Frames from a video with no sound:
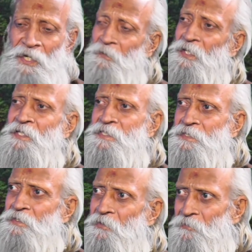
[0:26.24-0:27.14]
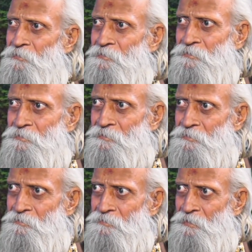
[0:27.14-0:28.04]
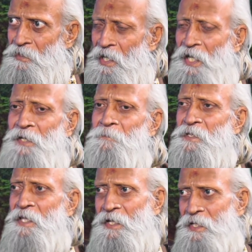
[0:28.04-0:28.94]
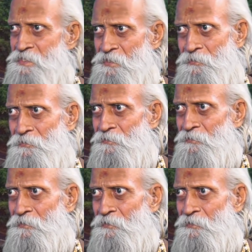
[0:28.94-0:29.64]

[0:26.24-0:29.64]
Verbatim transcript: రమణ దీక్షితులు ఆలయ ప్రధాన అర్చకులు